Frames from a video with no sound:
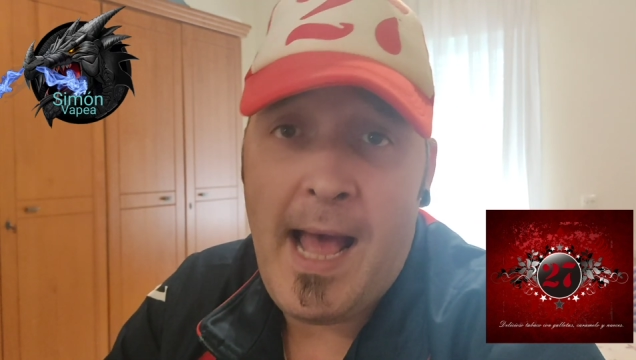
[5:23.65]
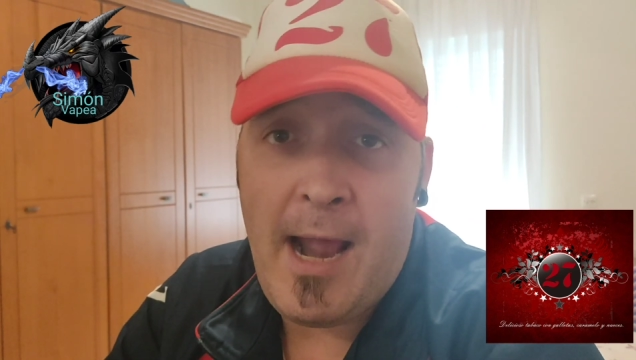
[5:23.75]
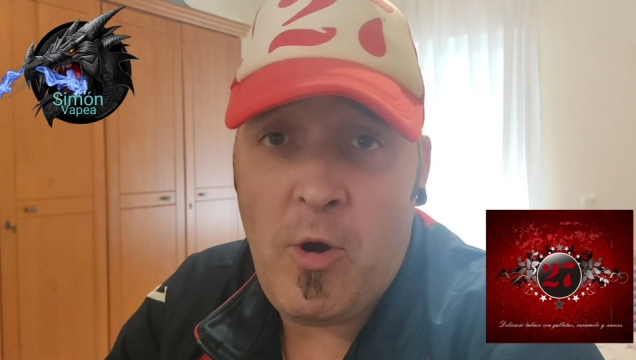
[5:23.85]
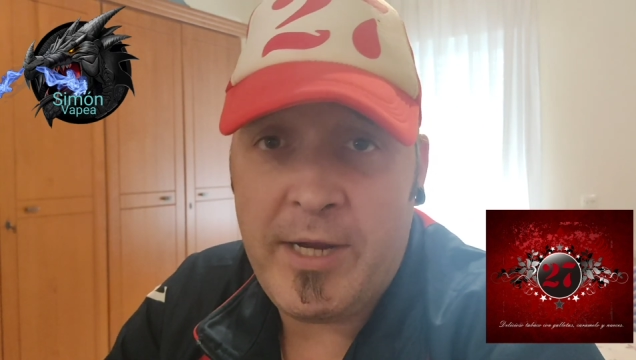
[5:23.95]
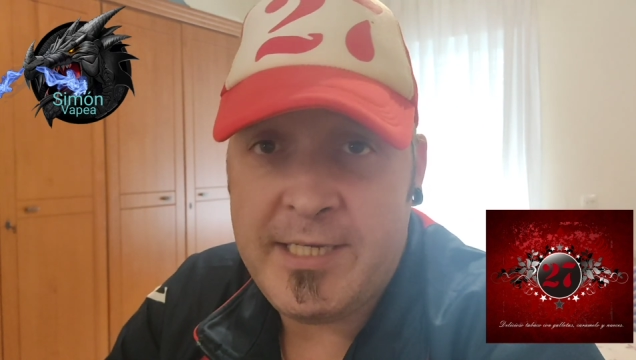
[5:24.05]

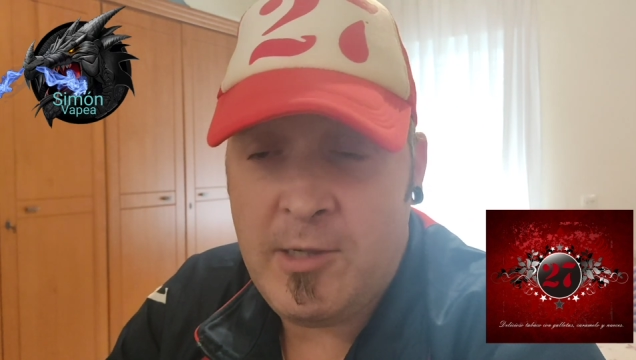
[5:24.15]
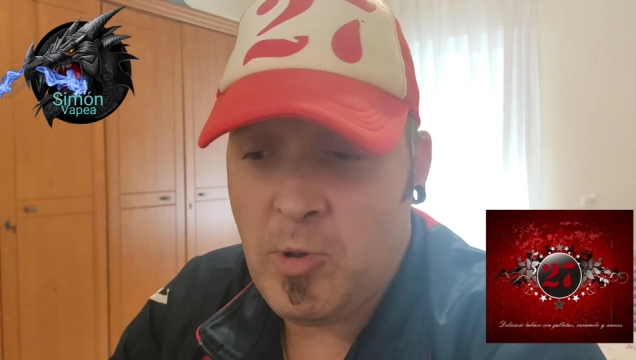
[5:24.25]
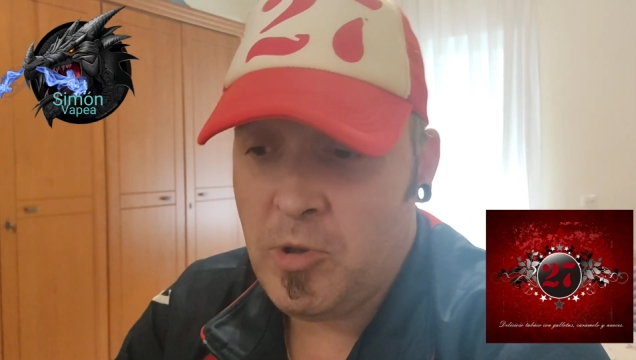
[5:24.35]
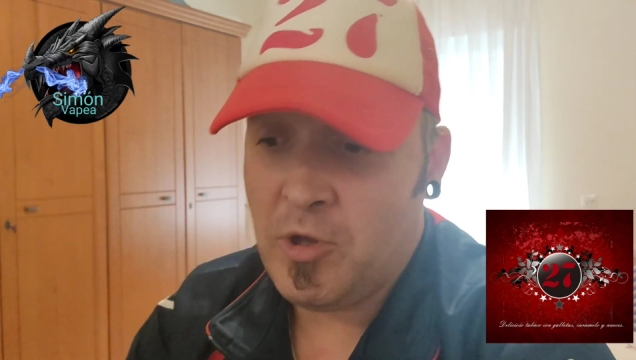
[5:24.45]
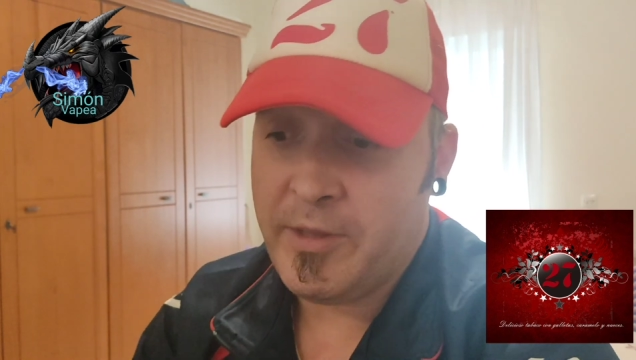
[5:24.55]
a lo que es el
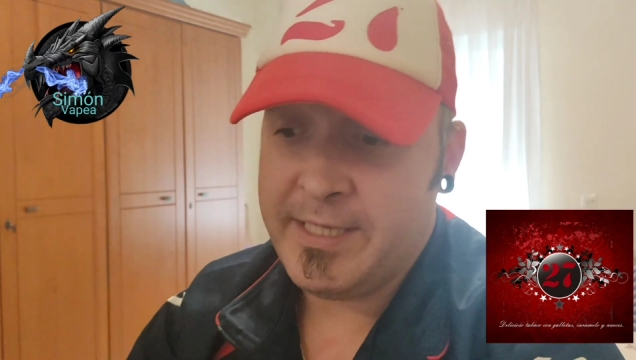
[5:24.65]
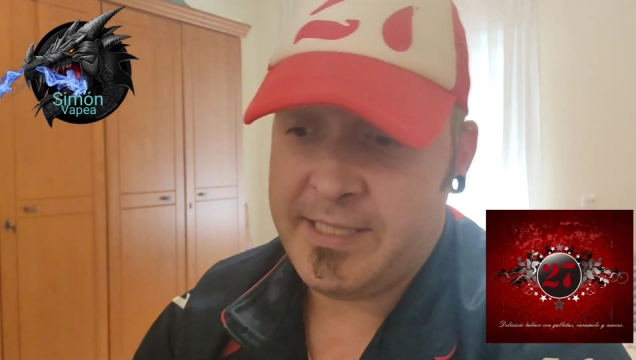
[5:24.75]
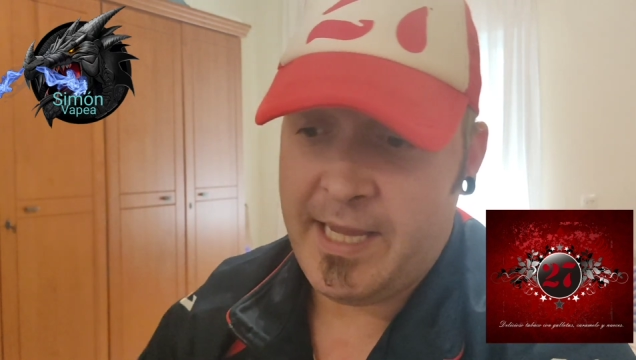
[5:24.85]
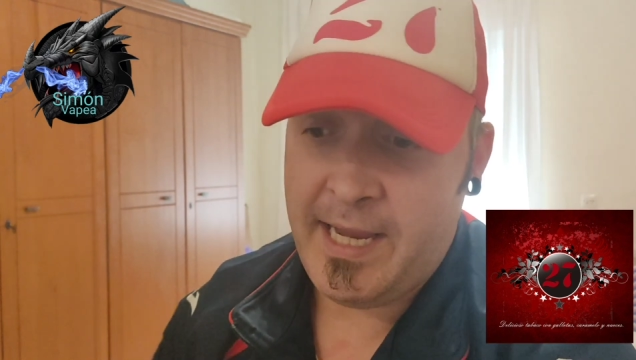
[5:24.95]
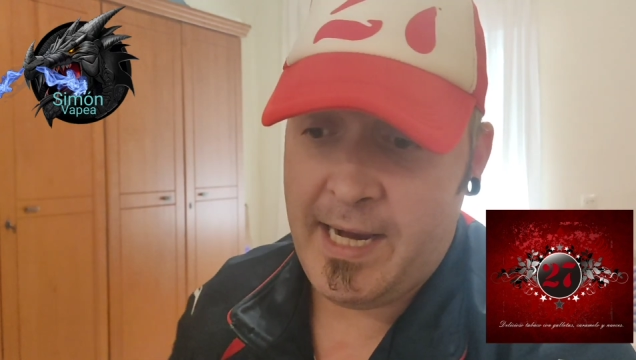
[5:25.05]
dulzor de
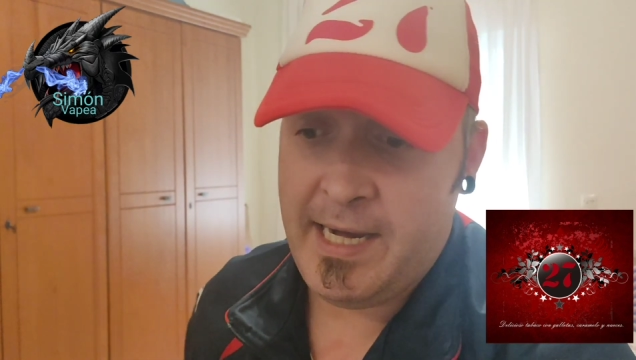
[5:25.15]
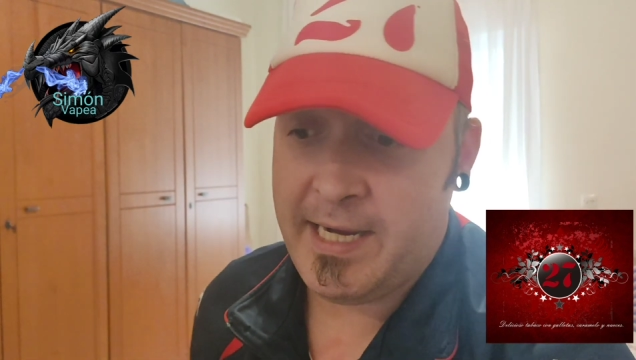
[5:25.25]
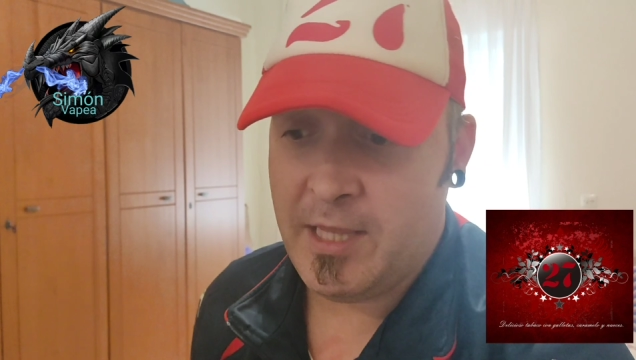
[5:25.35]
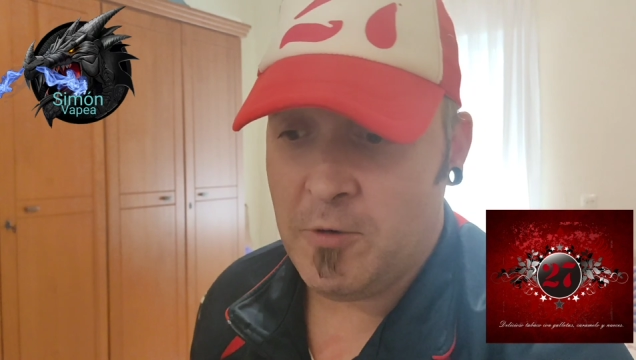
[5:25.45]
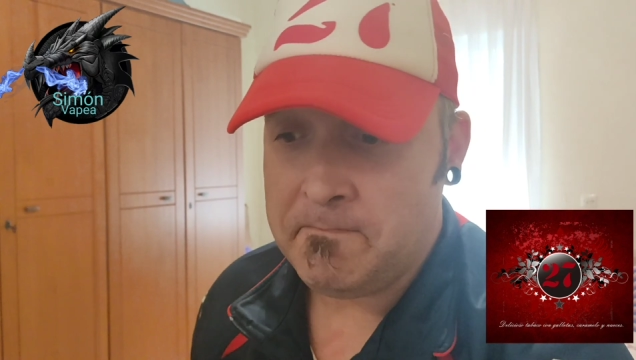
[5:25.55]
este
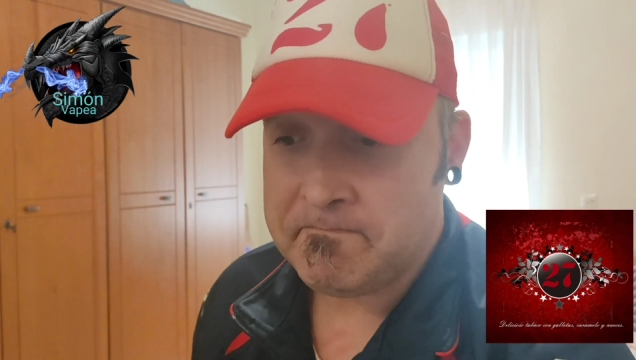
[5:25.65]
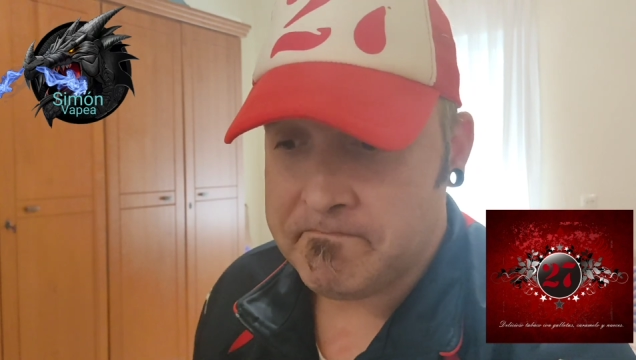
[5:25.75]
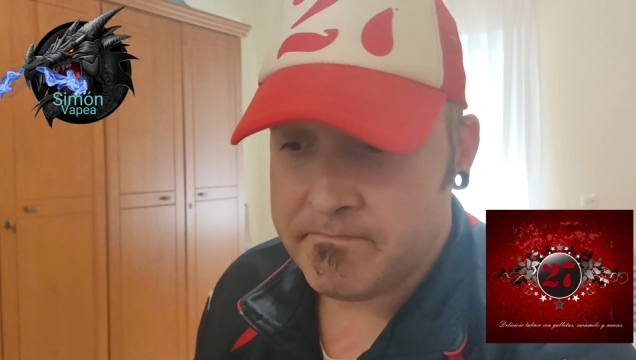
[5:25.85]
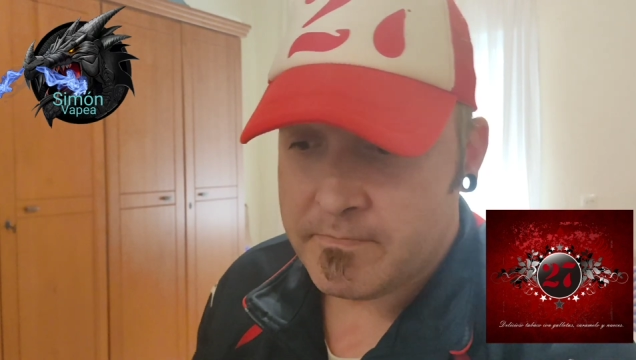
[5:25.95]
líquido.